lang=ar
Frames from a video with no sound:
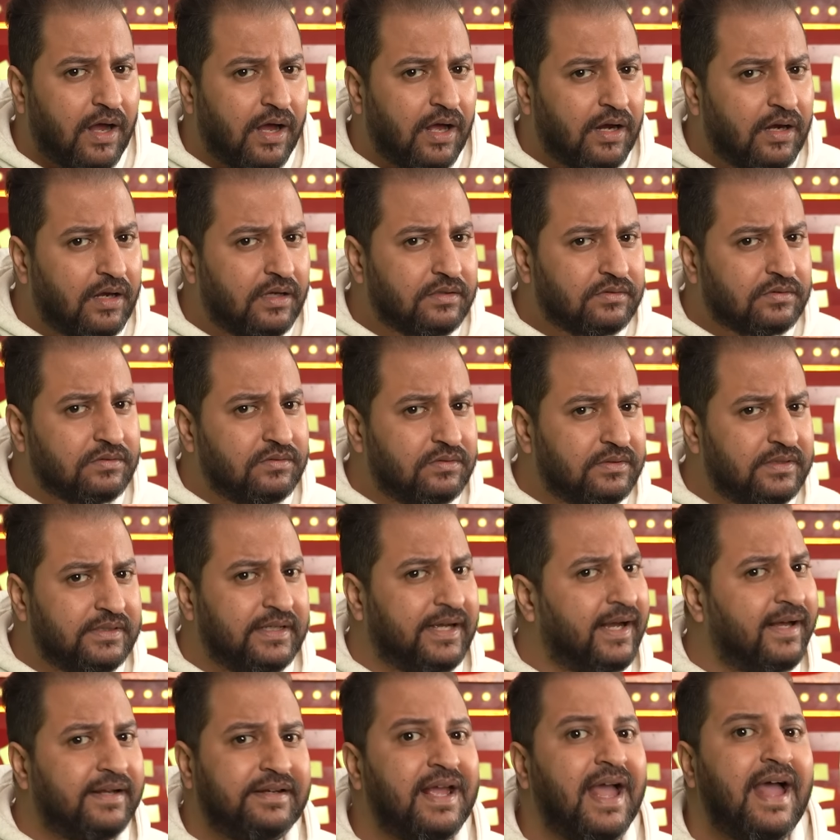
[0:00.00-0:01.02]
على طول
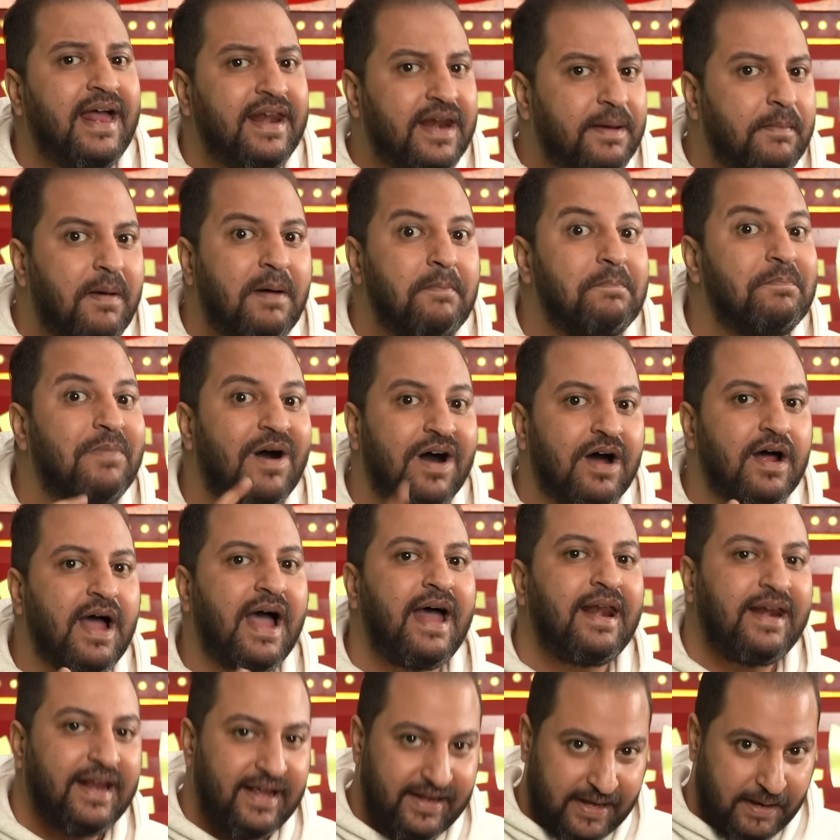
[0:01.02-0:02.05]
يعني انا منبه...
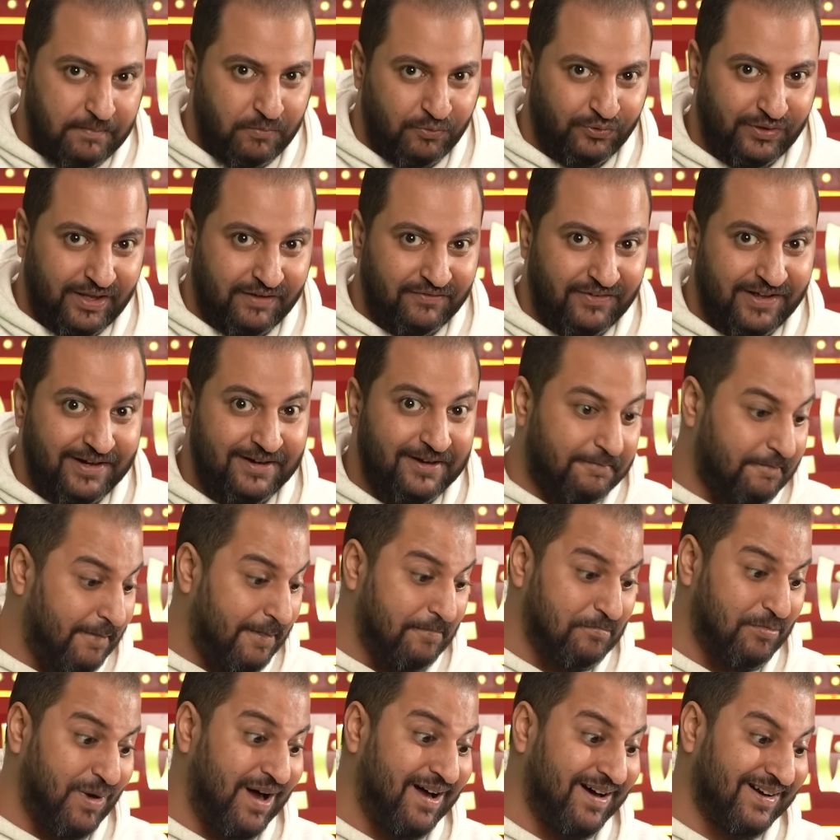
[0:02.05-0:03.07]
انا كمتفرج ما
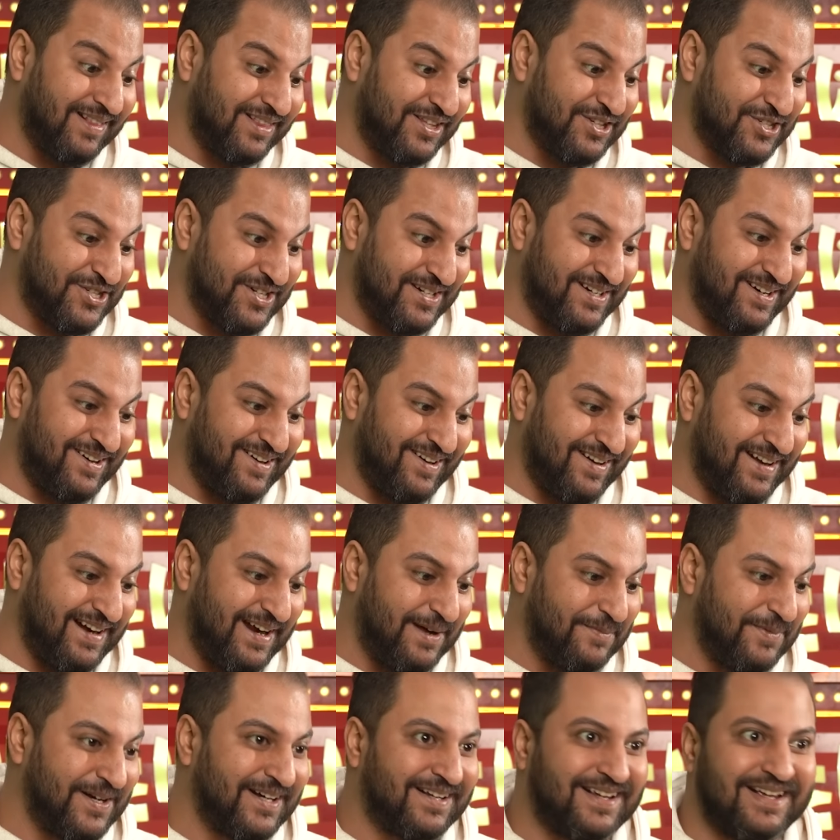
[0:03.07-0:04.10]
انبهرتش ان الراجل
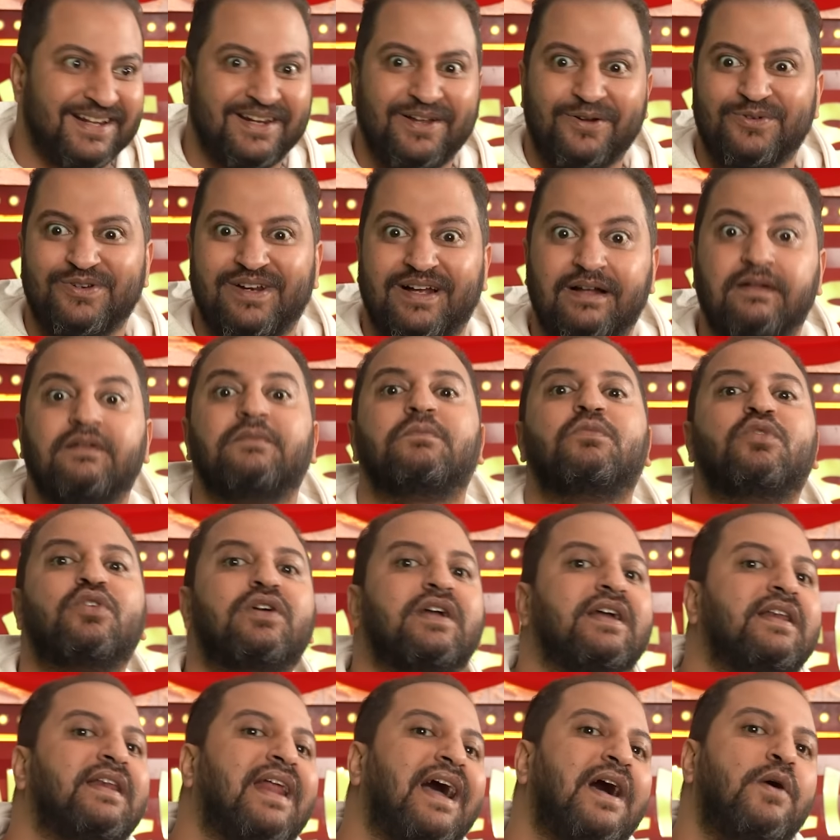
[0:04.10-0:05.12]
عمل كده ولا
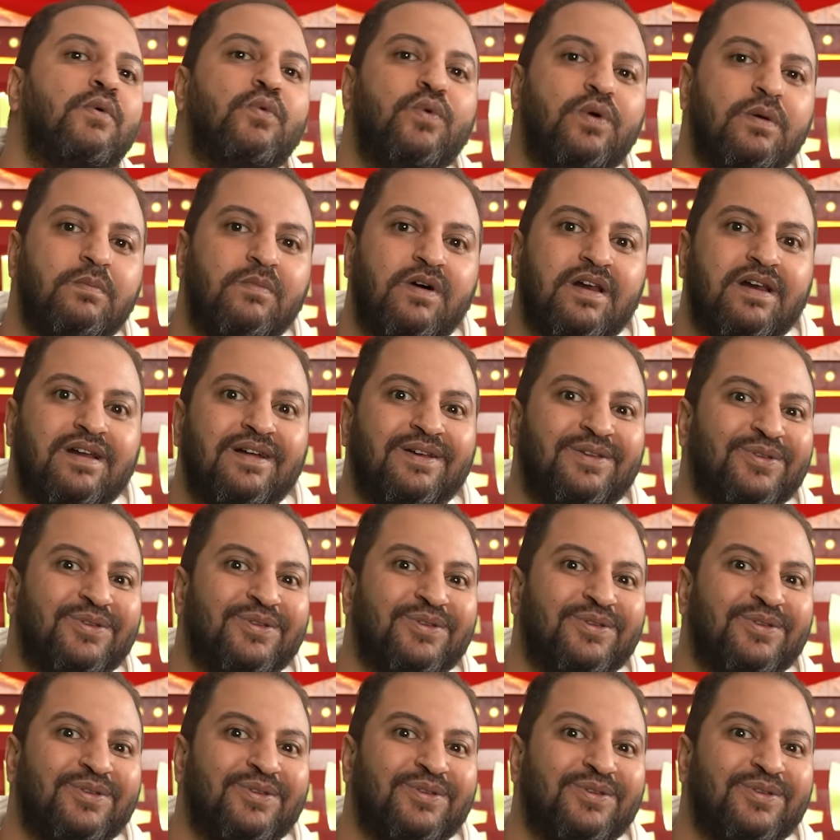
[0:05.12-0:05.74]
ممكن اول مره